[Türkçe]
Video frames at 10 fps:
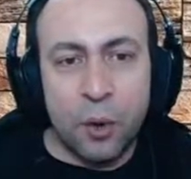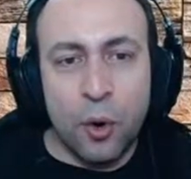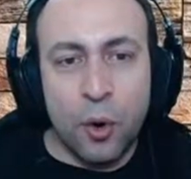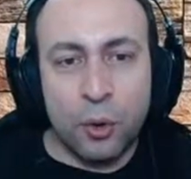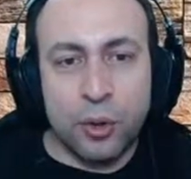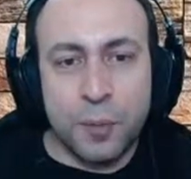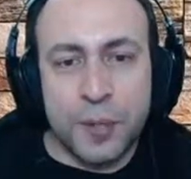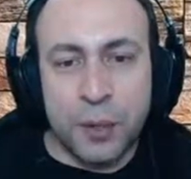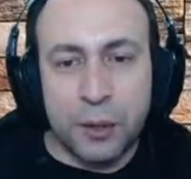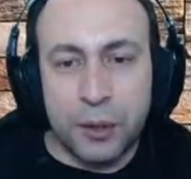Oo
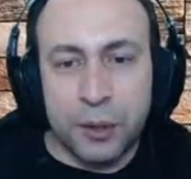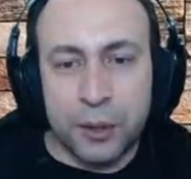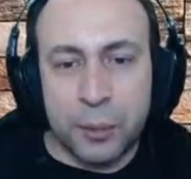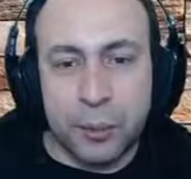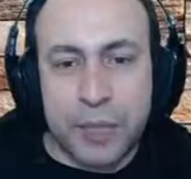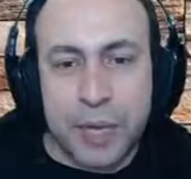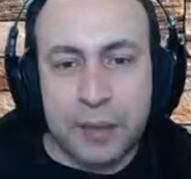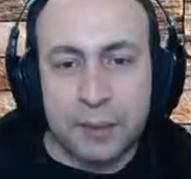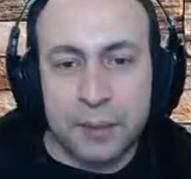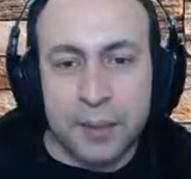31'e 14 gidiyorum güzel.
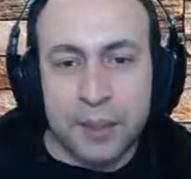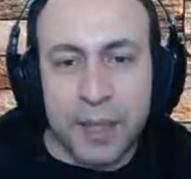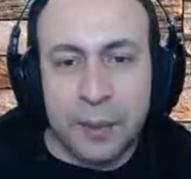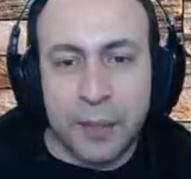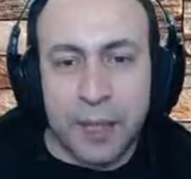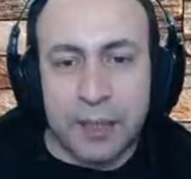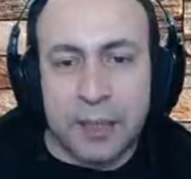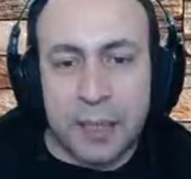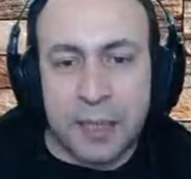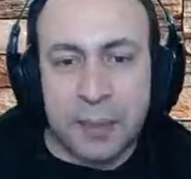Gel buraya.
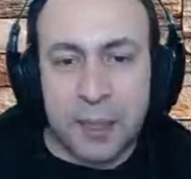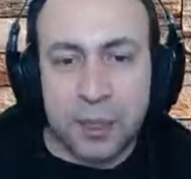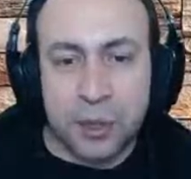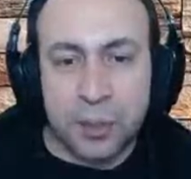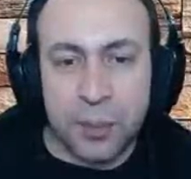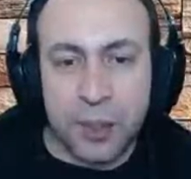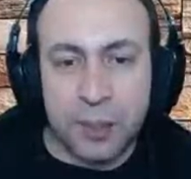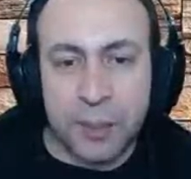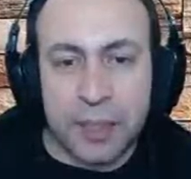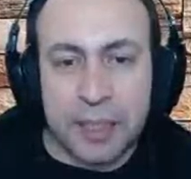Sen kime ateş ediyorsun
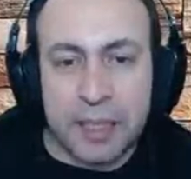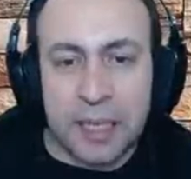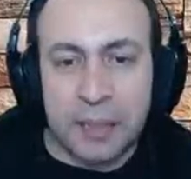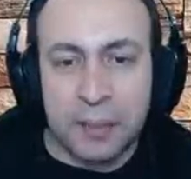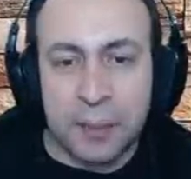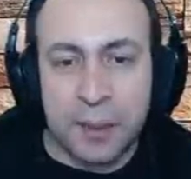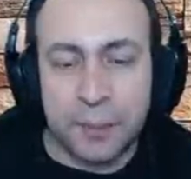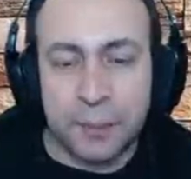bakayım? Benden izin aldın mı?